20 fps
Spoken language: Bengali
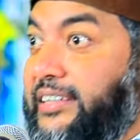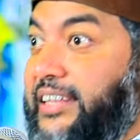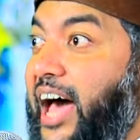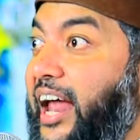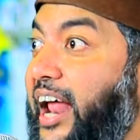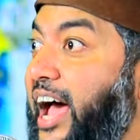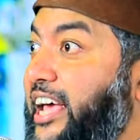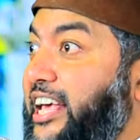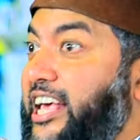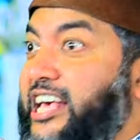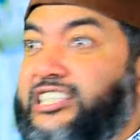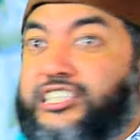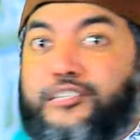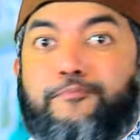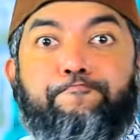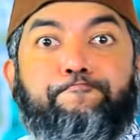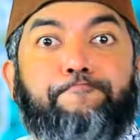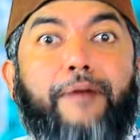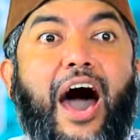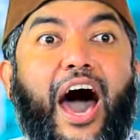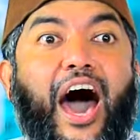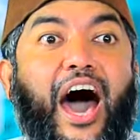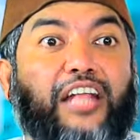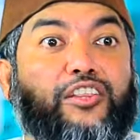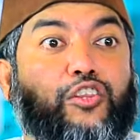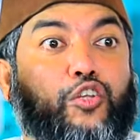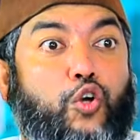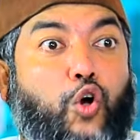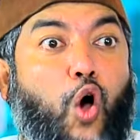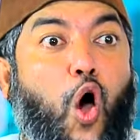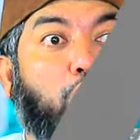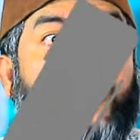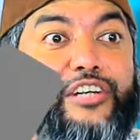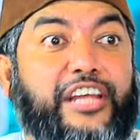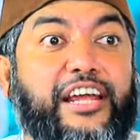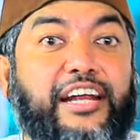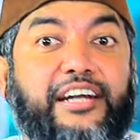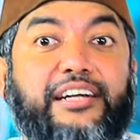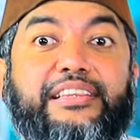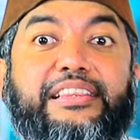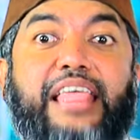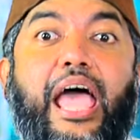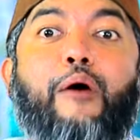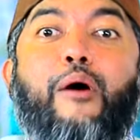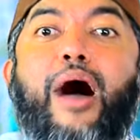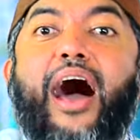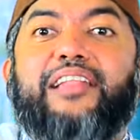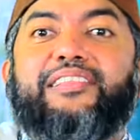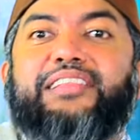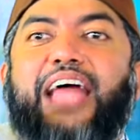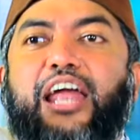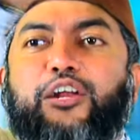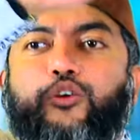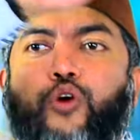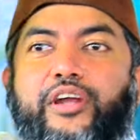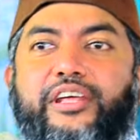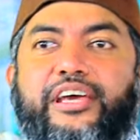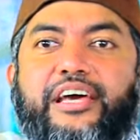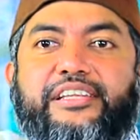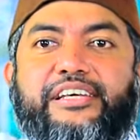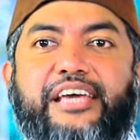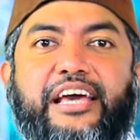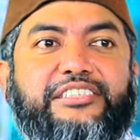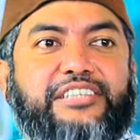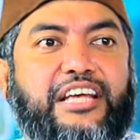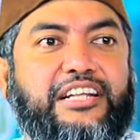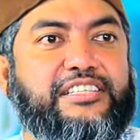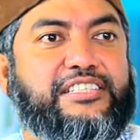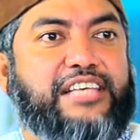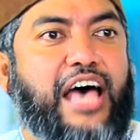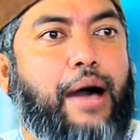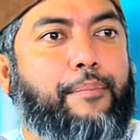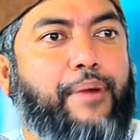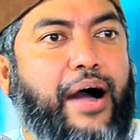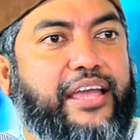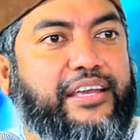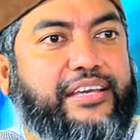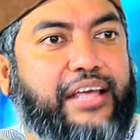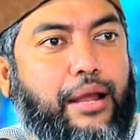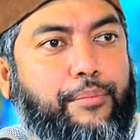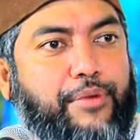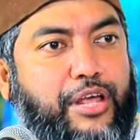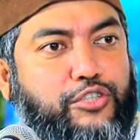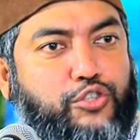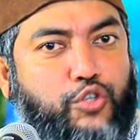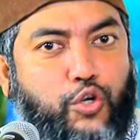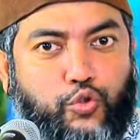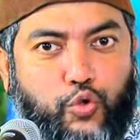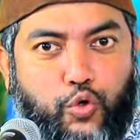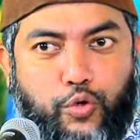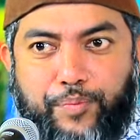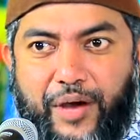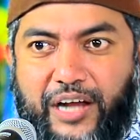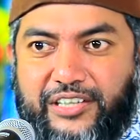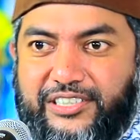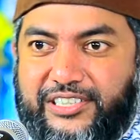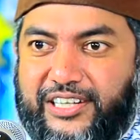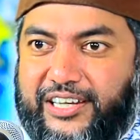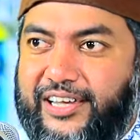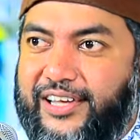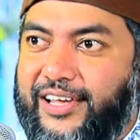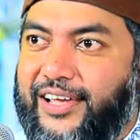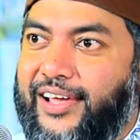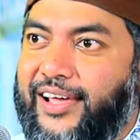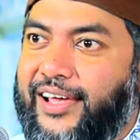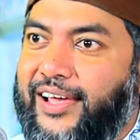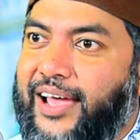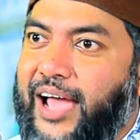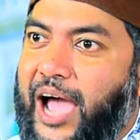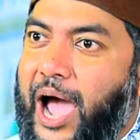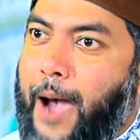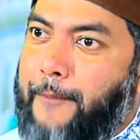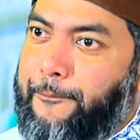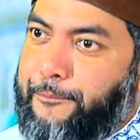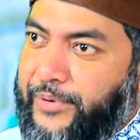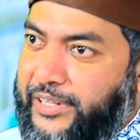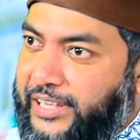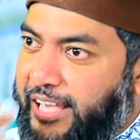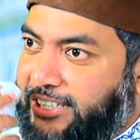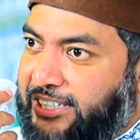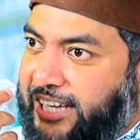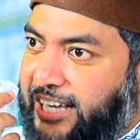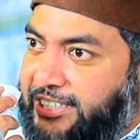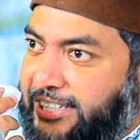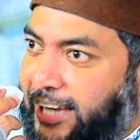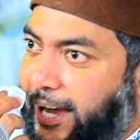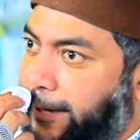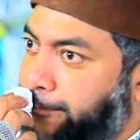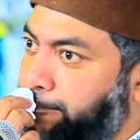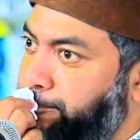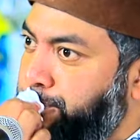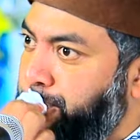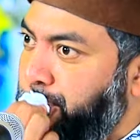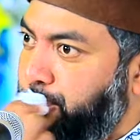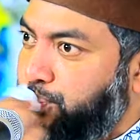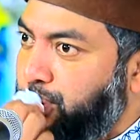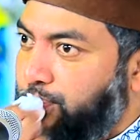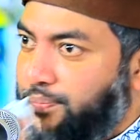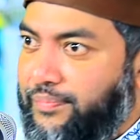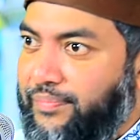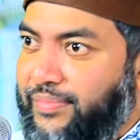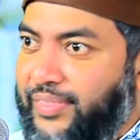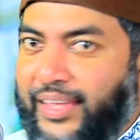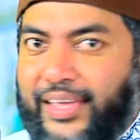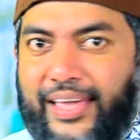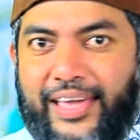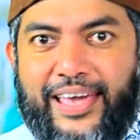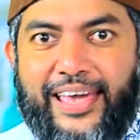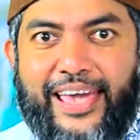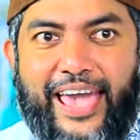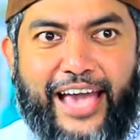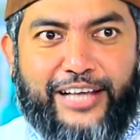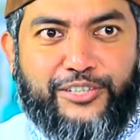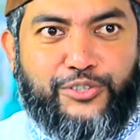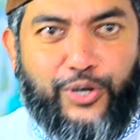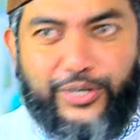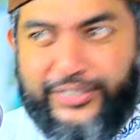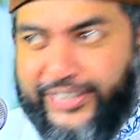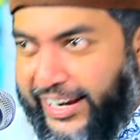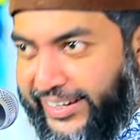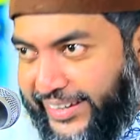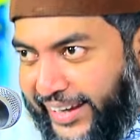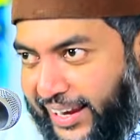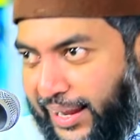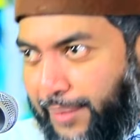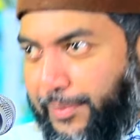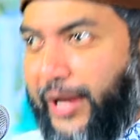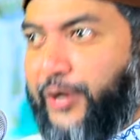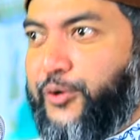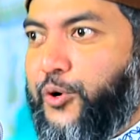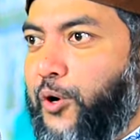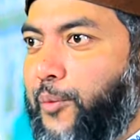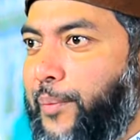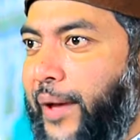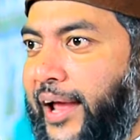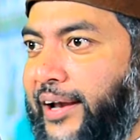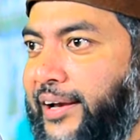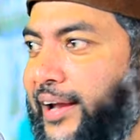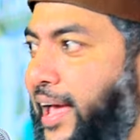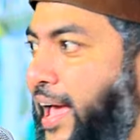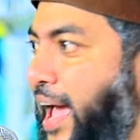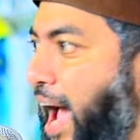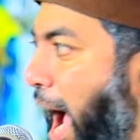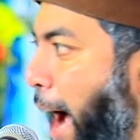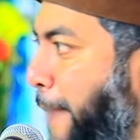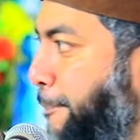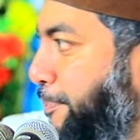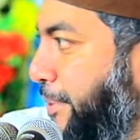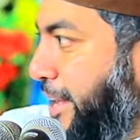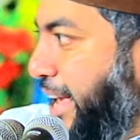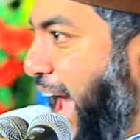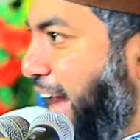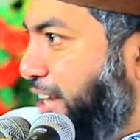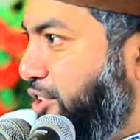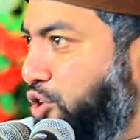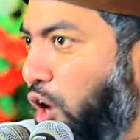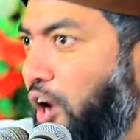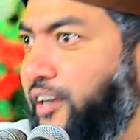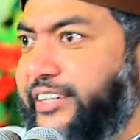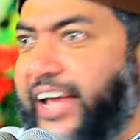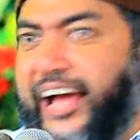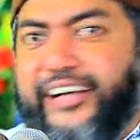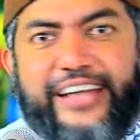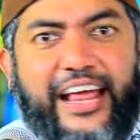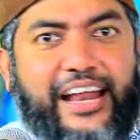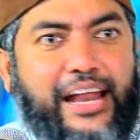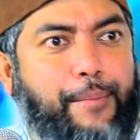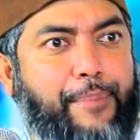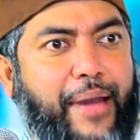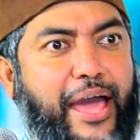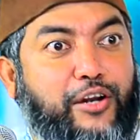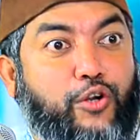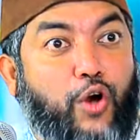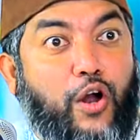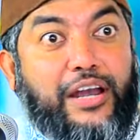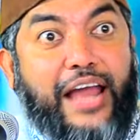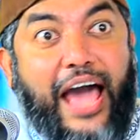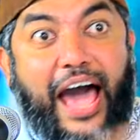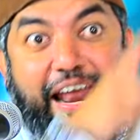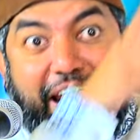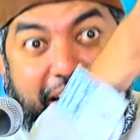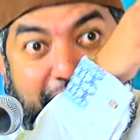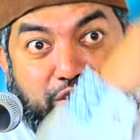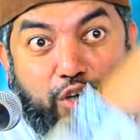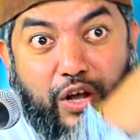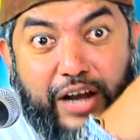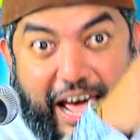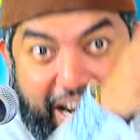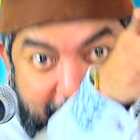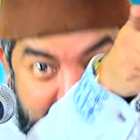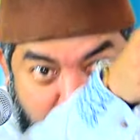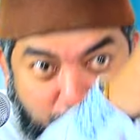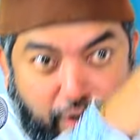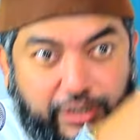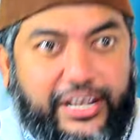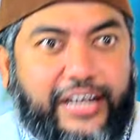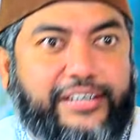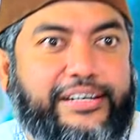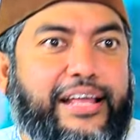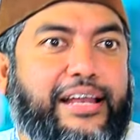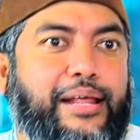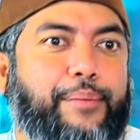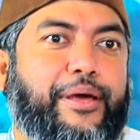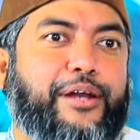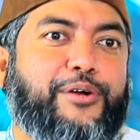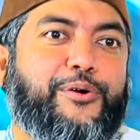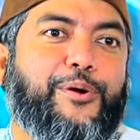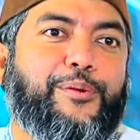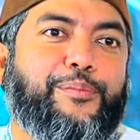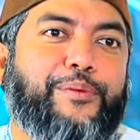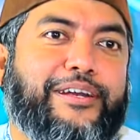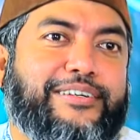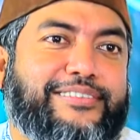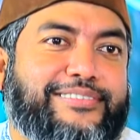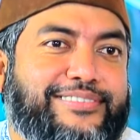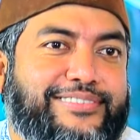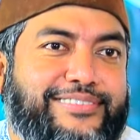তারা ইস্পাত কঠিন দেওয়াল দাঁড় করিয়ে দিয়েছেন সাবা ইকরামের চতুর্পার্শ্বে আপনি এসেছেন একজনকে টেনে বের করবেন আপনি একজনকে টেনে বের করলে আরেকজন আরেকজনকে টেনে বের করবেন